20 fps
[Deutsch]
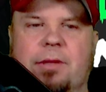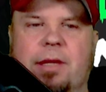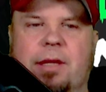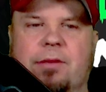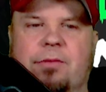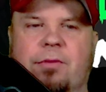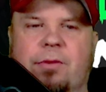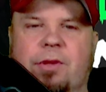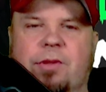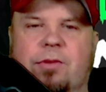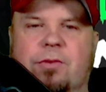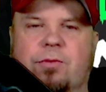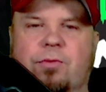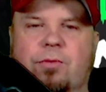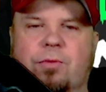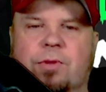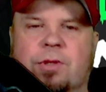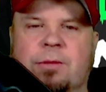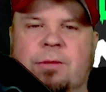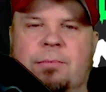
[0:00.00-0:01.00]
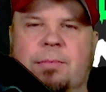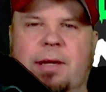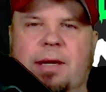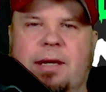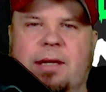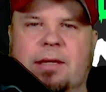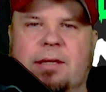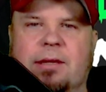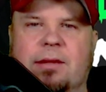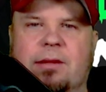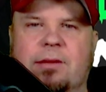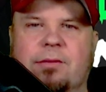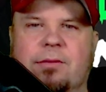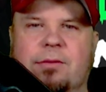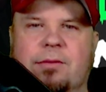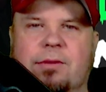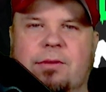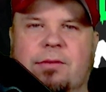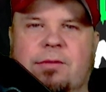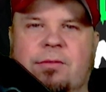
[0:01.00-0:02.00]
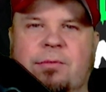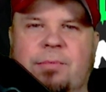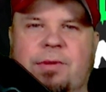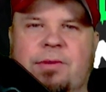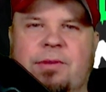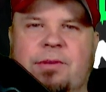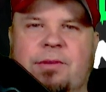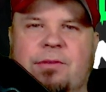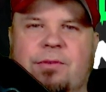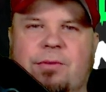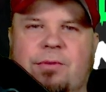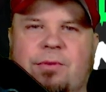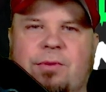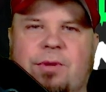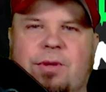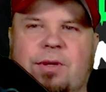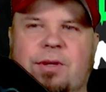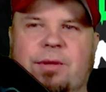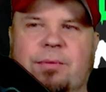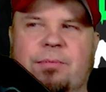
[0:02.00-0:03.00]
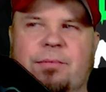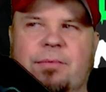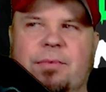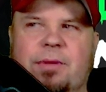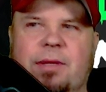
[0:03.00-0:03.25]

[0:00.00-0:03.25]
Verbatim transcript: der ist wirklich gut gemacht. Also es ist so ein bisschen so, ähm,